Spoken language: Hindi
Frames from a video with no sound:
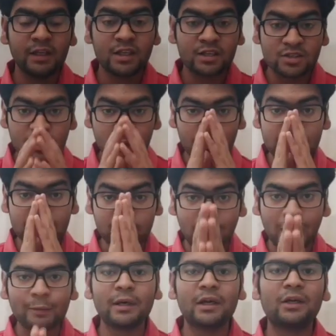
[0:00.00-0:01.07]
ये चीज़ हमें
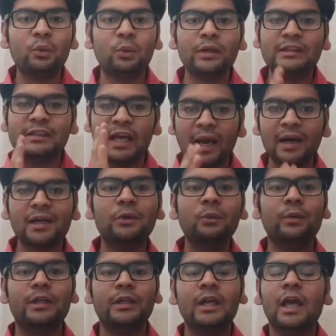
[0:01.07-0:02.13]
दिमाग में रखनी होगी ध्यान रखनी
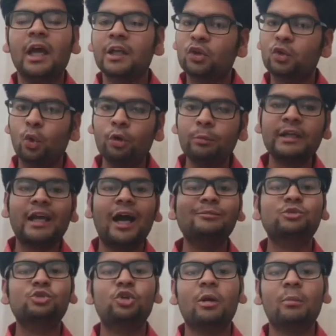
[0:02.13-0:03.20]
होगी कोई भी काम
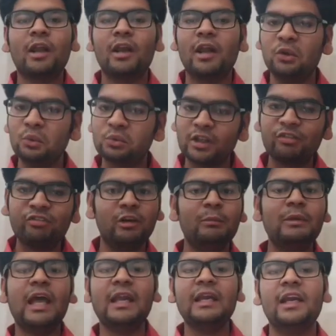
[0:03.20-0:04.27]
छोटा बड़ा नहीं होता
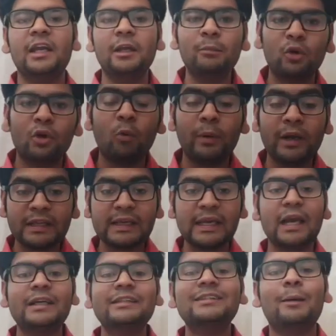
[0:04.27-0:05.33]
फिल्मी लाइनें नहीं बोल रहा हूँ बट एक
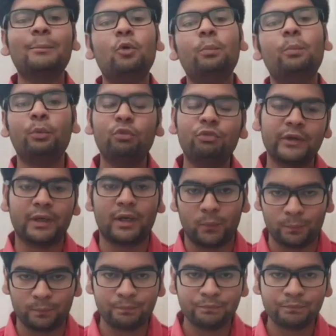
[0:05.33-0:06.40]
रियलिटी से आपको प्रूव कर रहा
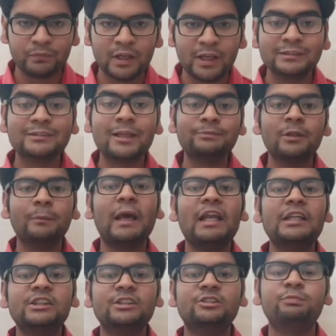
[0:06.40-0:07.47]
हूँ सबसे
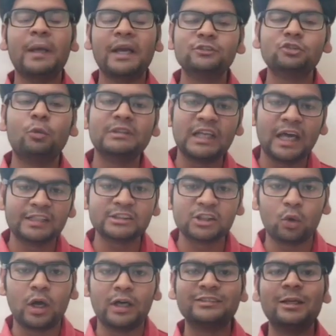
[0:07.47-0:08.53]
पहली चीज पेरेंट्स को बताना
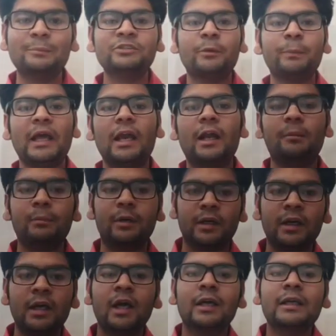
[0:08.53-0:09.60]
चाहूंगा सबसे पहला
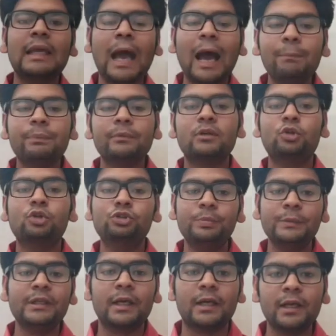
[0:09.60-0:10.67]
नंबर कि आप कुछ
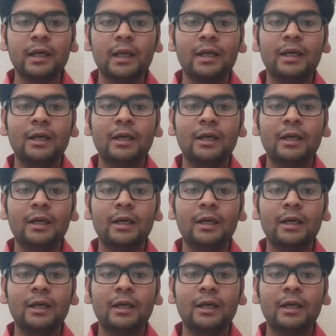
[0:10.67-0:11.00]
भी करें